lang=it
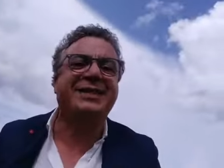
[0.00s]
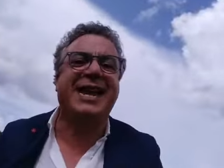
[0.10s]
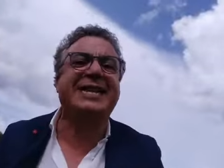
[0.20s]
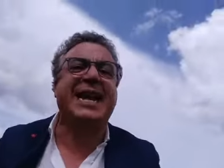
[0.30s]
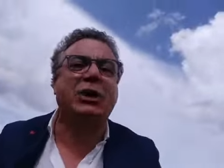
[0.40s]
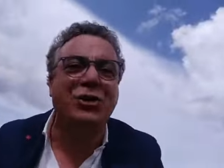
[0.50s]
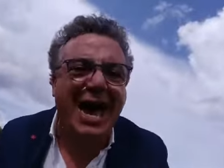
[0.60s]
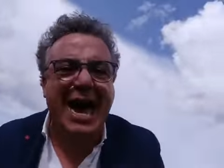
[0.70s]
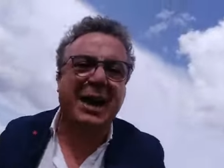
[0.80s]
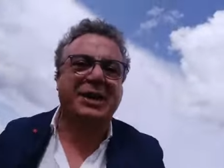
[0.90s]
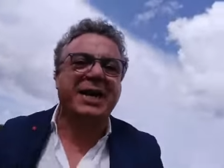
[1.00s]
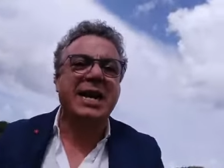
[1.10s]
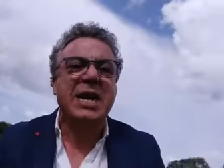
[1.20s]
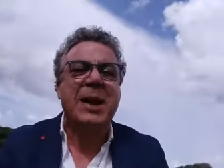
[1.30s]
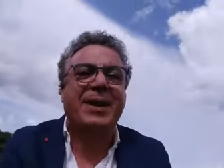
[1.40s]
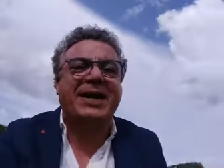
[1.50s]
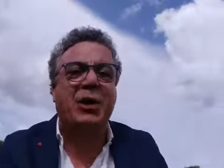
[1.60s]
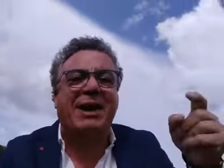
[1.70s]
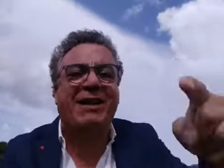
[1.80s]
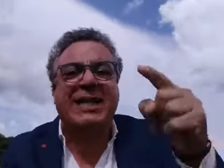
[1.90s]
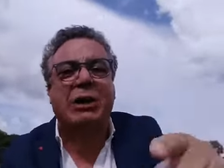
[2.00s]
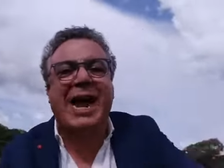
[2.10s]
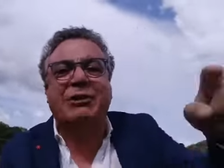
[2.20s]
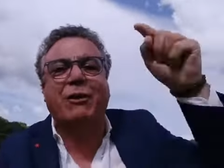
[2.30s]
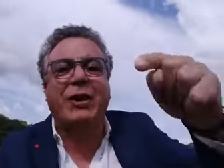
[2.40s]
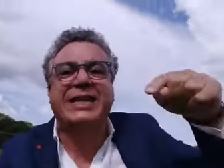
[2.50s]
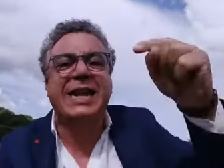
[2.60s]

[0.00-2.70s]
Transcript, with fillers: siete codardi, perché non avete coraggio, volete